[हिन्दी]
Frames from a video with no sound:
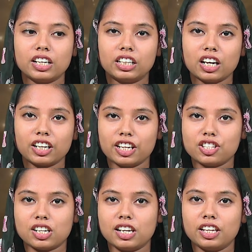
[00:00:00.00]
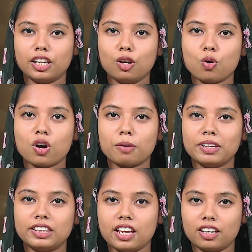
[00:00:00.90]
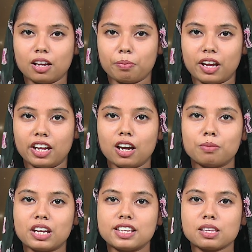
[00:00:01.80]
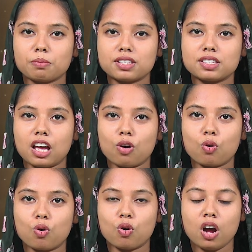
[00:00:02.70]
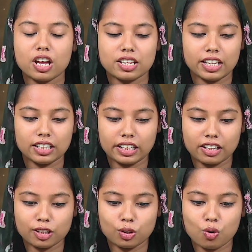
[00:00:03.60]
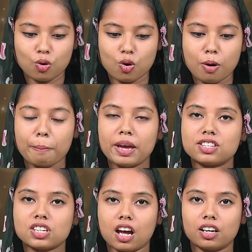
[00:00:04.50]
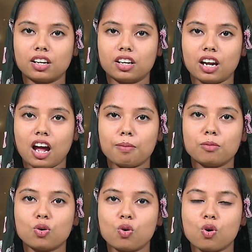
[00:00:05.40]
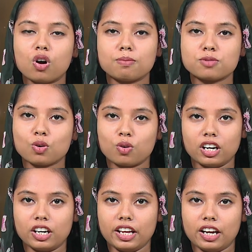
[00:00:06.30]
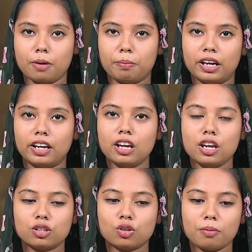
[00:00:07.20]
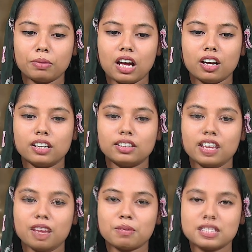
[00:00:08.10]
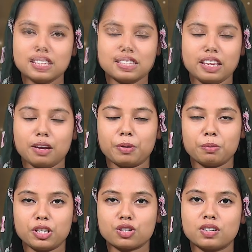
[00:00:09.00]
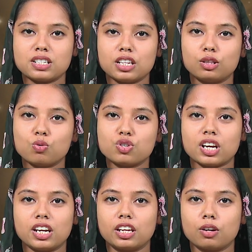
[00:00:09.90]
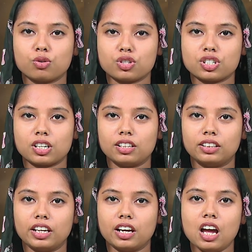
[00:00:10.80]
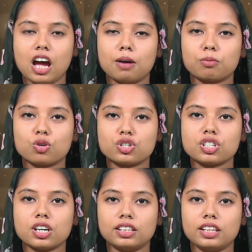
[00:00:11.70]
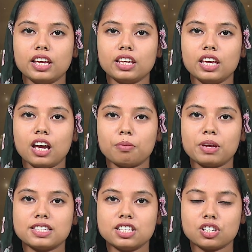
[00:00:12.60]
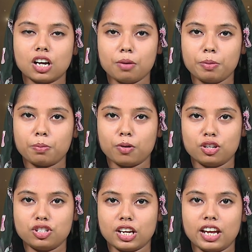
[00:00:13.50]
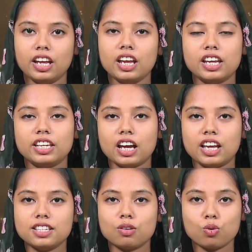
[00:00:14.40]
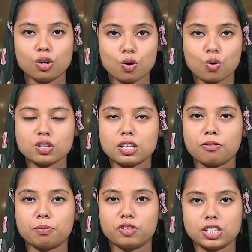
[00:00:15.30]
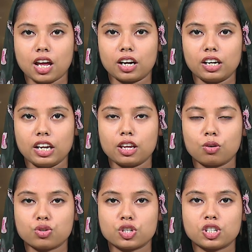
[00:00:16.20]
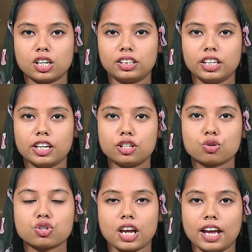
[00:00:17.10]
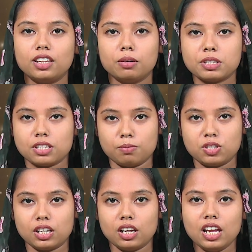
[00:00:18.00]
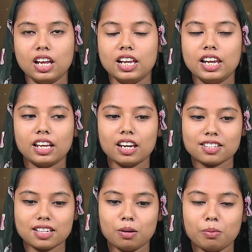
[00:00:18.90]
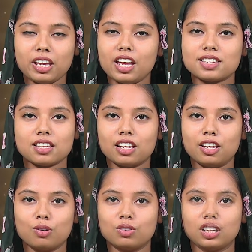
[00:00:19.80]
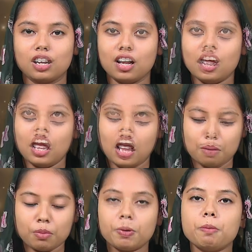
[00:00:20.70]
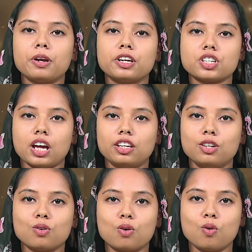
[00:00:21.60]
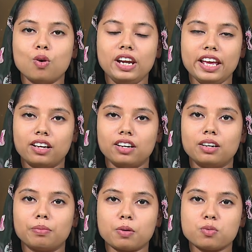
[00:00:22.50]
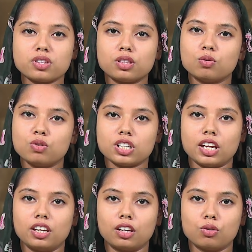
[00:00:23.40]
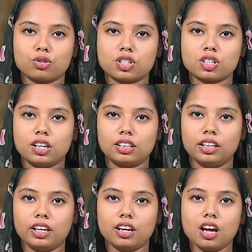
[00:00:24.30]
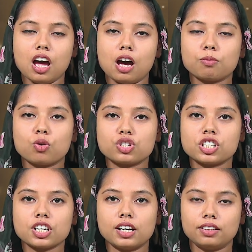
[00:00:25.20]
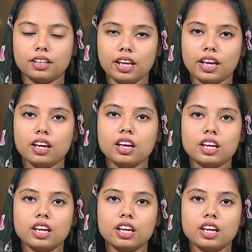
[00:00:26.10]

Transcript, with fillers: ढक के चलें कि लोग हमें देख ना पाएँ हमारी समस्याओं को या दिक्कतों को पहचान कर हम लोगों को कमज़ोर ना ठहरा पाएँ तो हम क्या करते हैं मसीह से या परमेश्वर से दूर जाने की कोशिश करते हैं हम कोशिश करते हैं कि हम ऐसी जगह पर पहुंच जाएं या इन उन लोगों से विचार करने की कोशिश करते हैं जो शायद हमें समझे लेकिन असल में ऐसा नहीं होता हम अपनी परेशानियों को लेकर प्रभु से दूर जाने की कोशिश करते हैं हम कोशिश करते हैं